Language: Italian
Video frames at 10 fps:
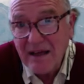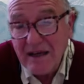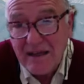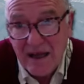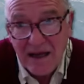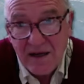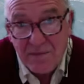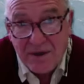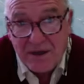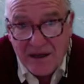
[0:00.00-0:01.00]
Italia
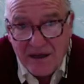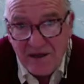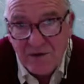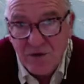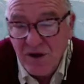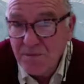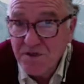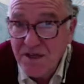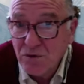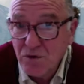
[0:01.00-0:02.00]
perché noi
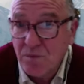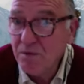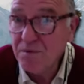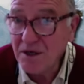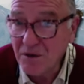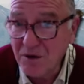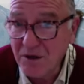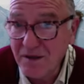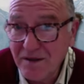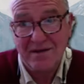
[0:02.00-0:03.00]
siamo troppo piccoli
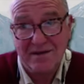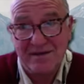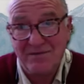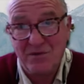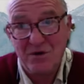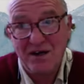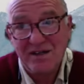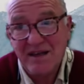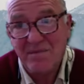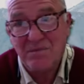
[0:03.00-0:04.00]
se vuole
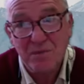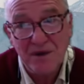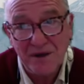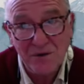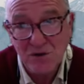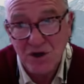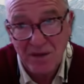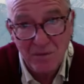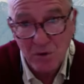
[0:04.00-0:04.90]
l'esempio per OGM o